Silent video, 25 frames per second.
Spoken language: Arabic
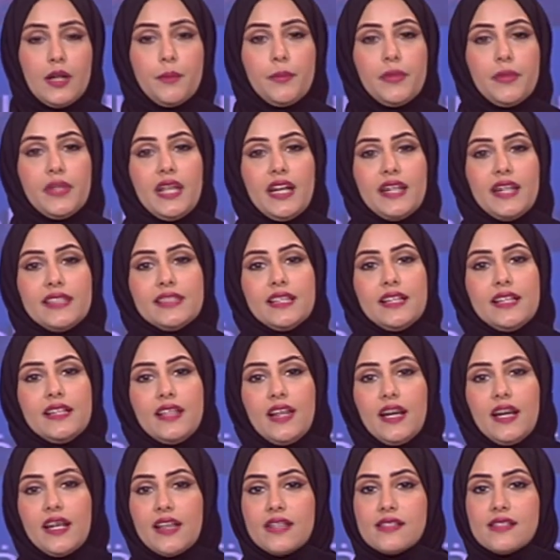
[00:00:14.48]

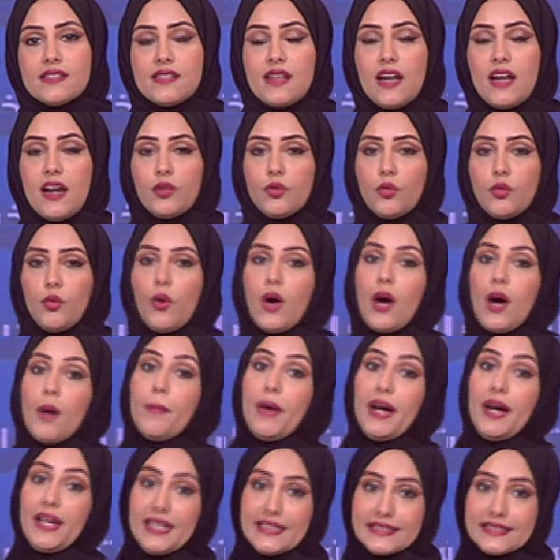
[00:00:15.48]
بداية يزداد
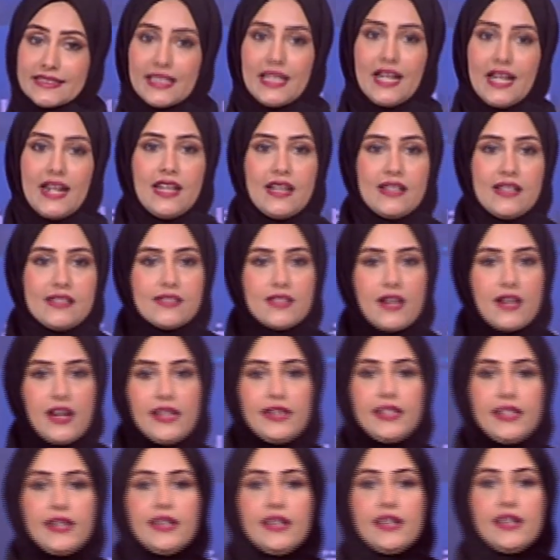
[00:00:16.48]
قمع الاحتلال
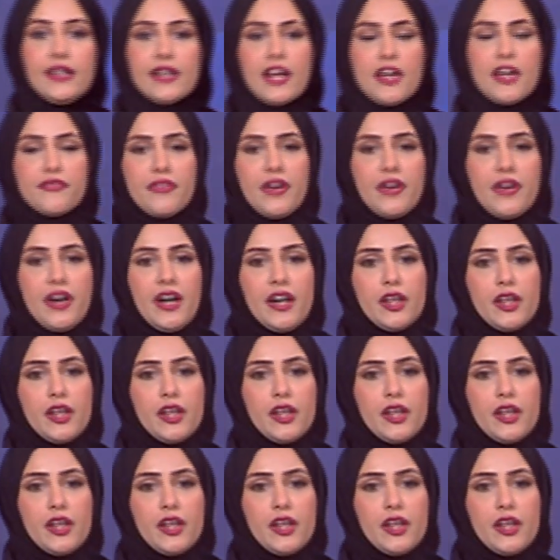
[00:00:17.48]
الإسرائيلي كيف